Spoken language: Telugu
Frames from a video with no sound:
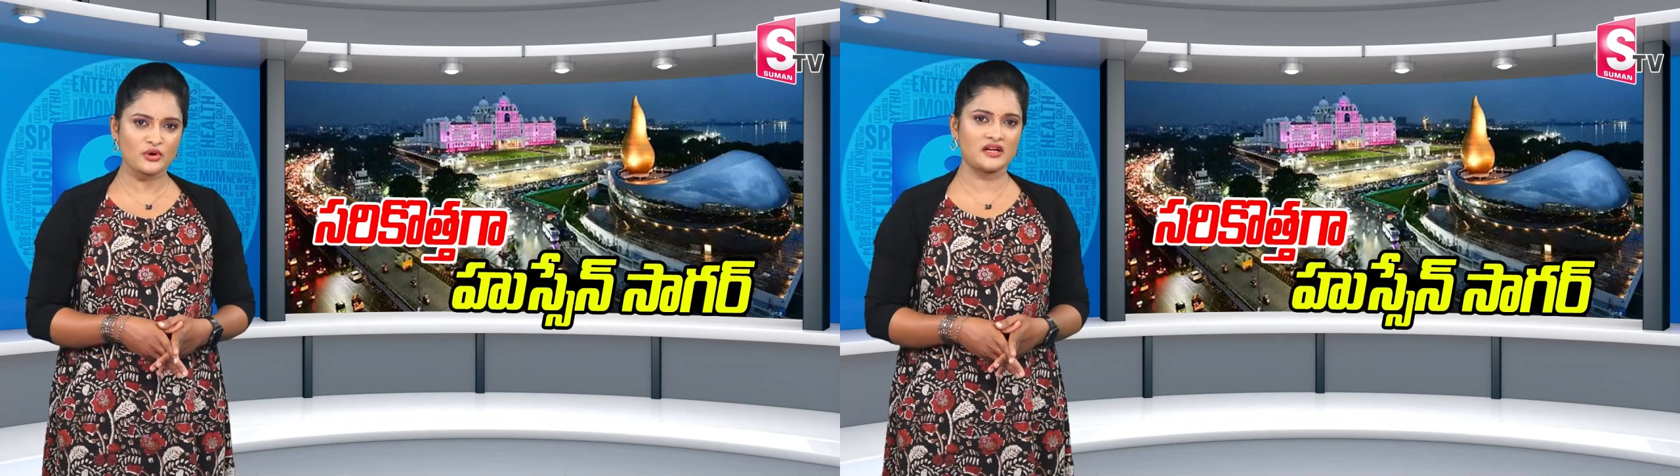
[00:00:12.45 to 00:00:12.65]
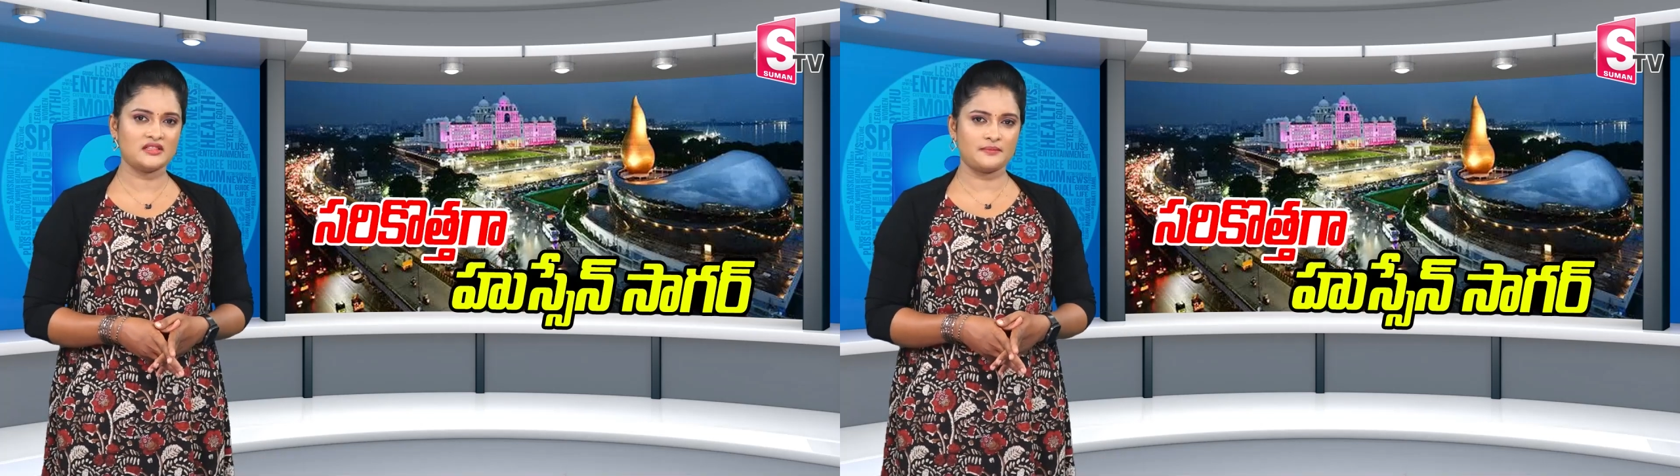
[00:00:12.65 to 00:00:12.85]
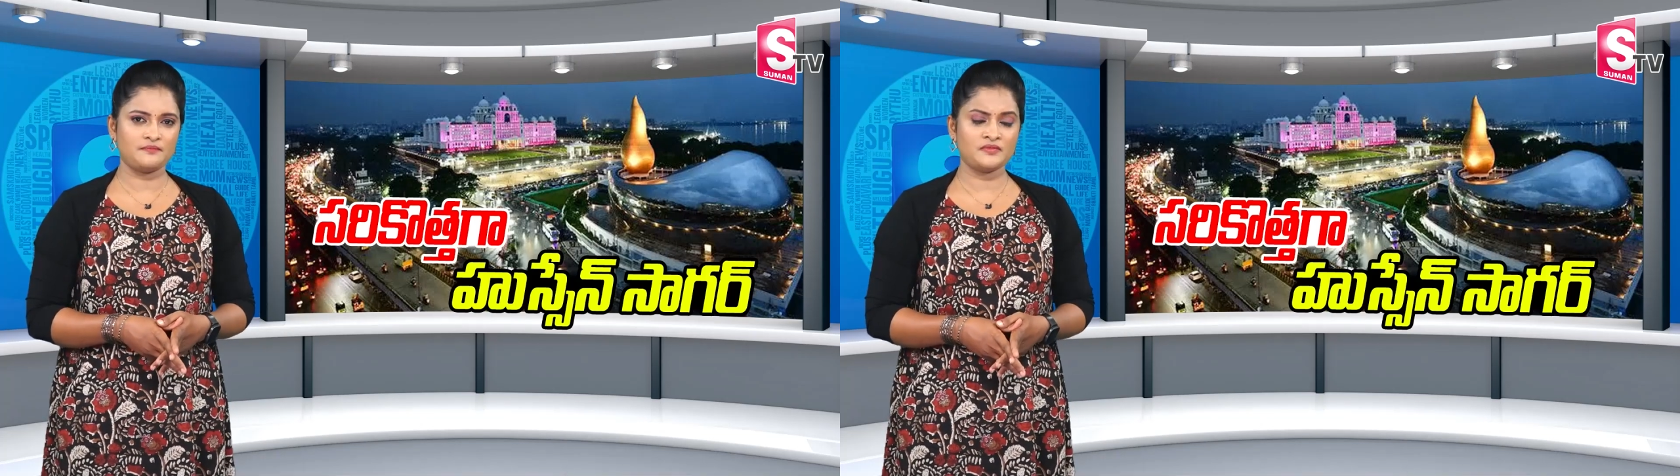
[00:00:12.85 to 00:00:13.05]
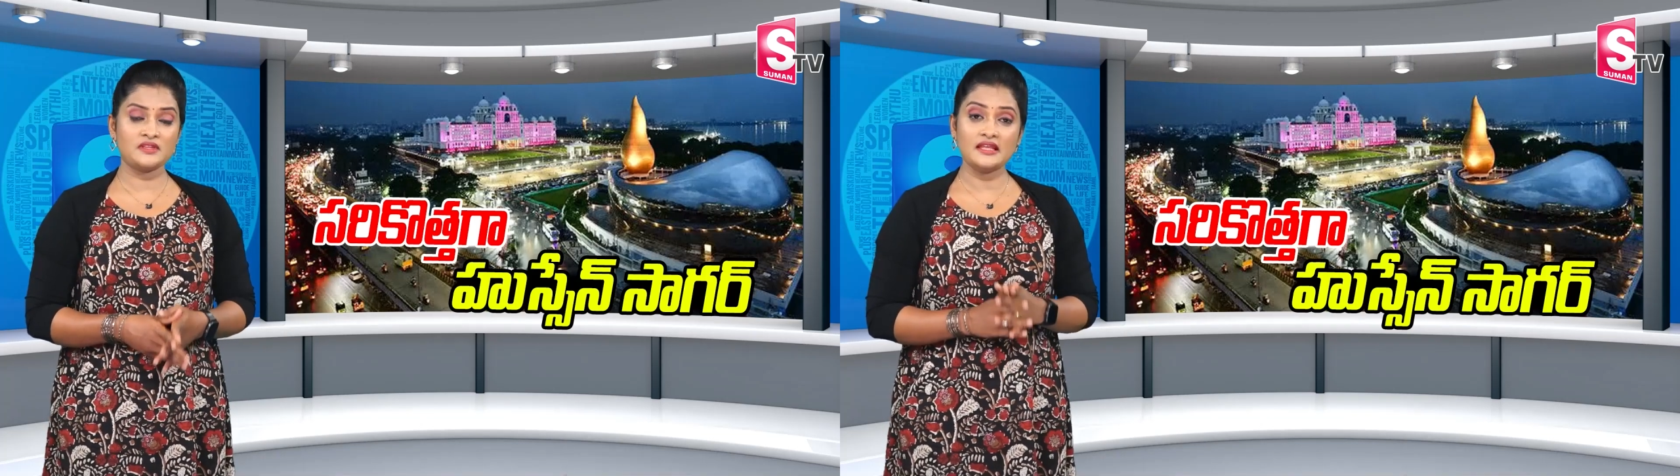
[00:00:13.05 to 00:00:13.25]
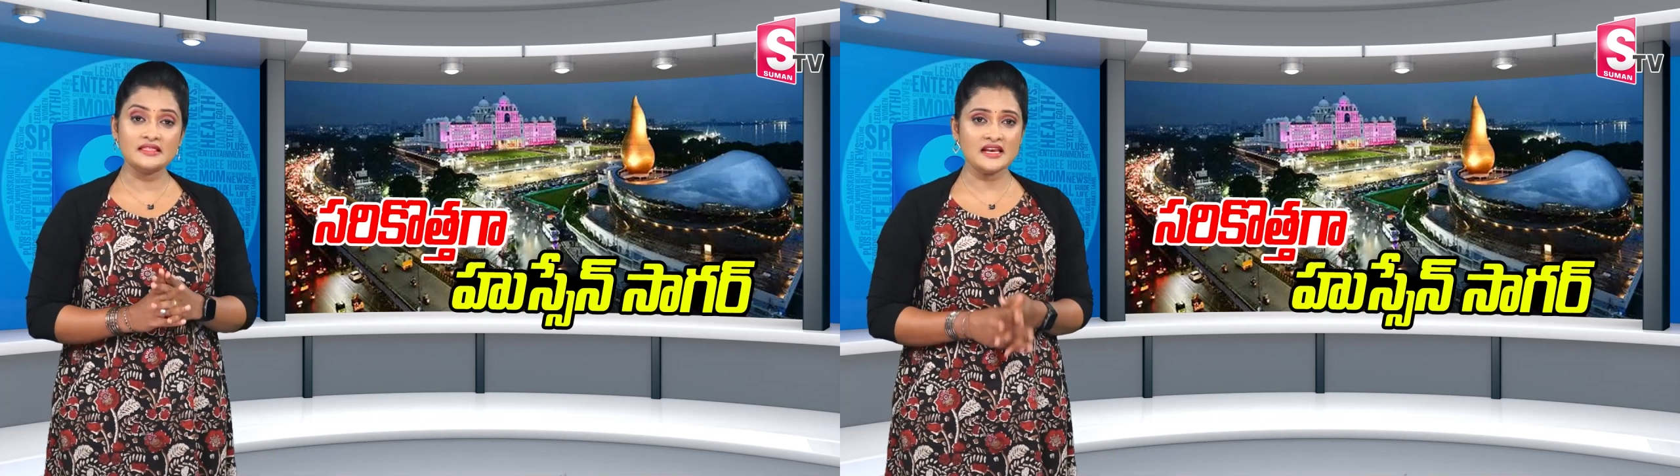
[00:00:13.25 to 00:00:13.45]
దుర్గంధం
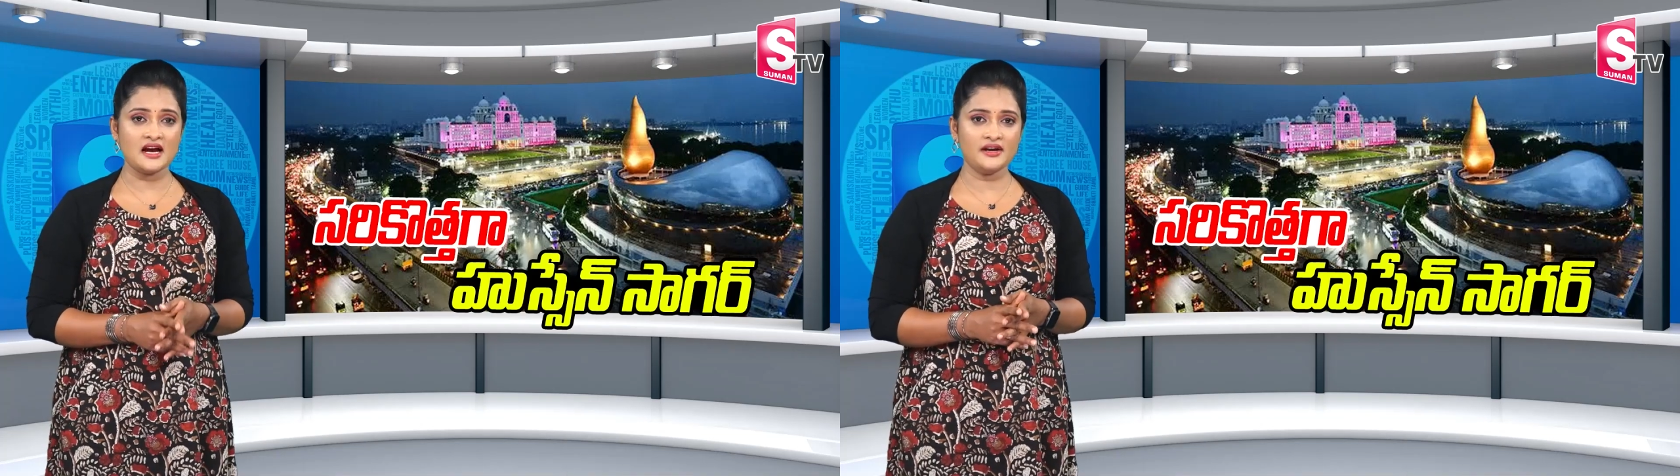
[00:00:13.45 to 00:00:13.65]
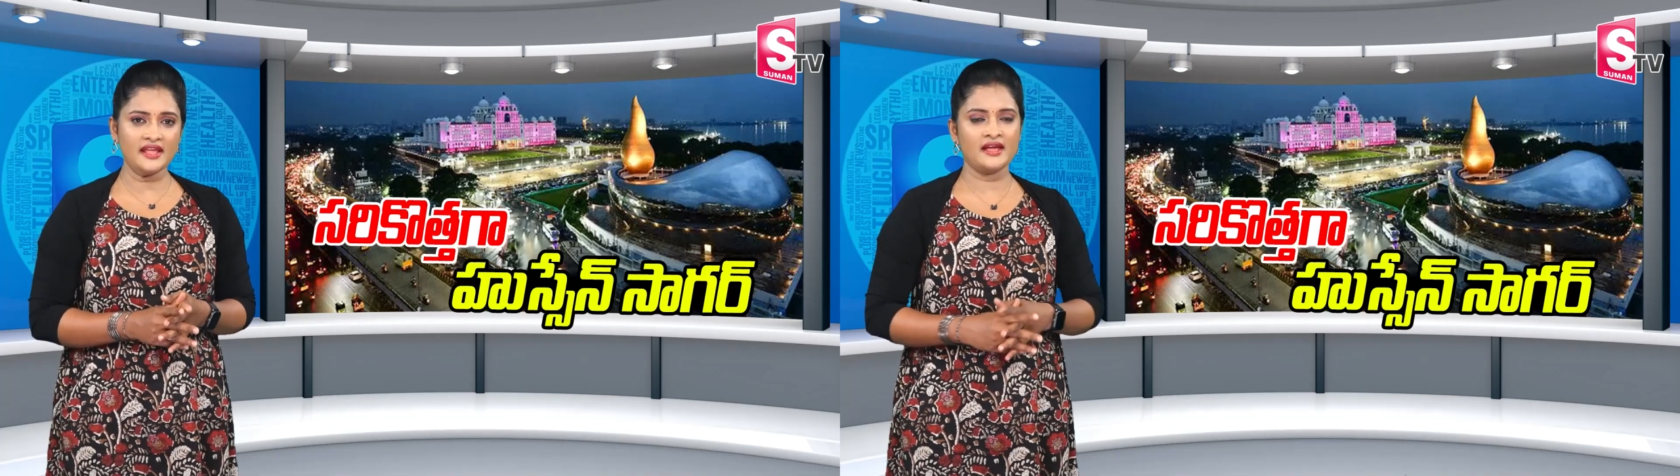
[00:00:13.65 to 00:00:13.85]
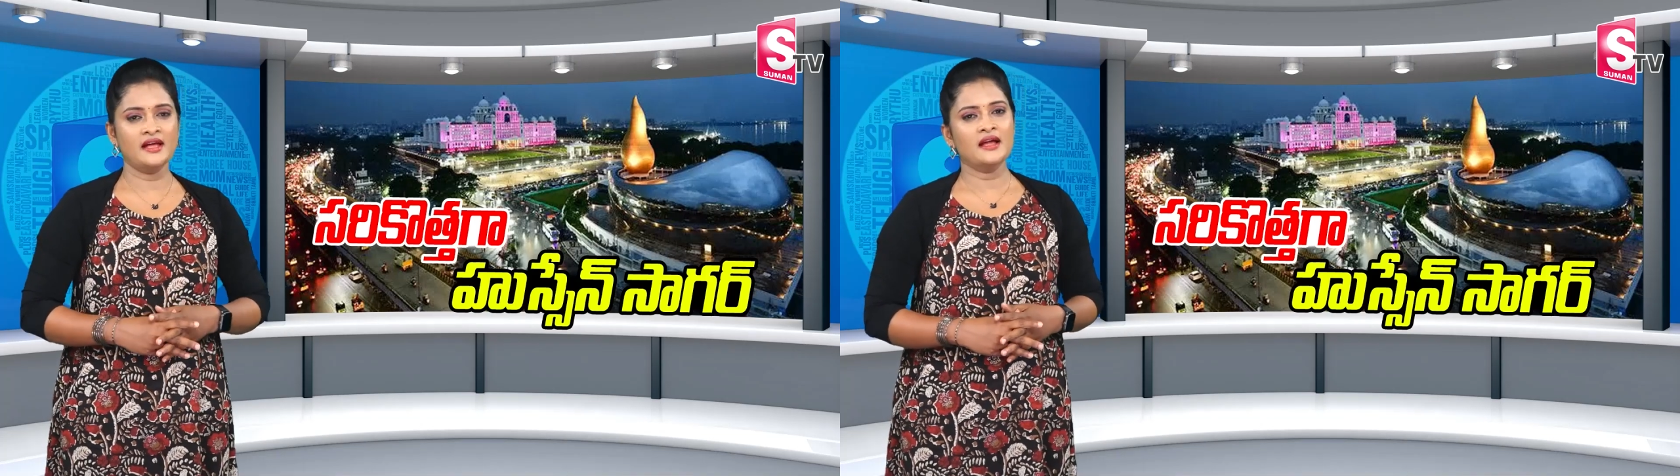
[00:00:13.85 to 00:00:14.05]
ఇంతలా అంటే